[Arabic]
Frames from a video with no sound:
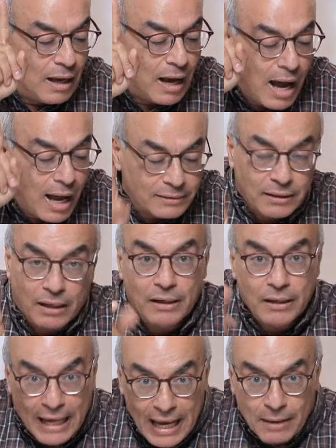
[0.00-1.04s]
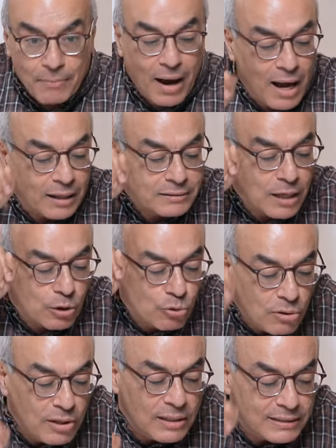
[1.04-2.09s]
اعطى الاب اعطى
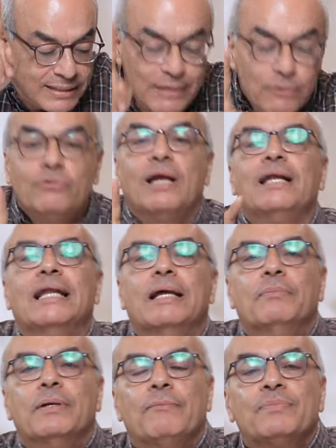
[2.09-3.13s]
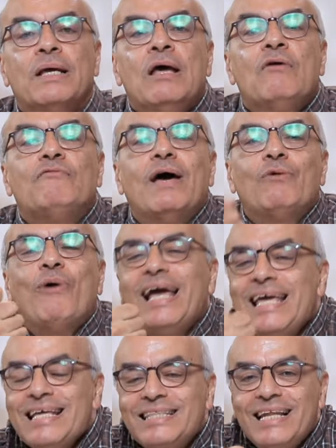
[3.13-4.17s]
كل الدينونه للابن
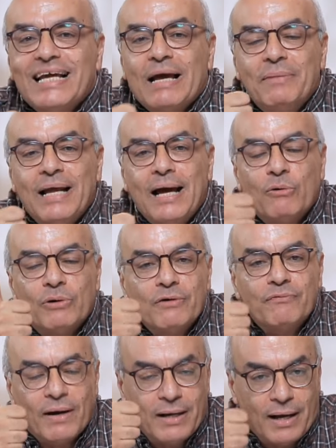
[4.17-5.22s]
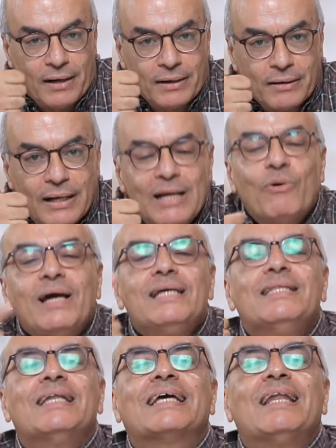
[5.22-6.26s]
فالوحيد اللي كان من حقه يرفع الحجر
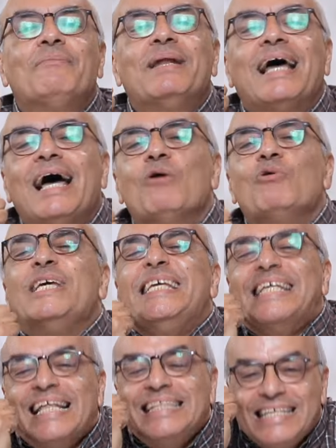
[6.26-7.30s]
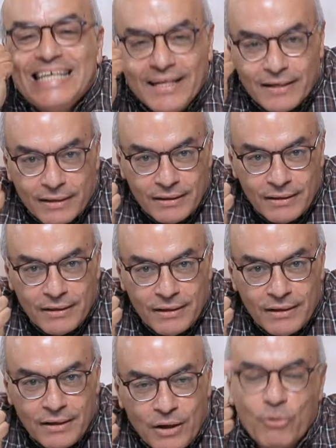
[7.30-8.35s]
الوحيد اللي كان من حقه يدين
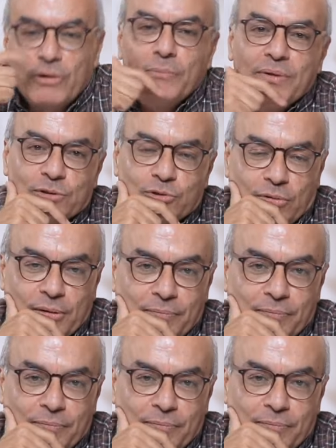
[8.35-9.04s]
هو الرب يسوع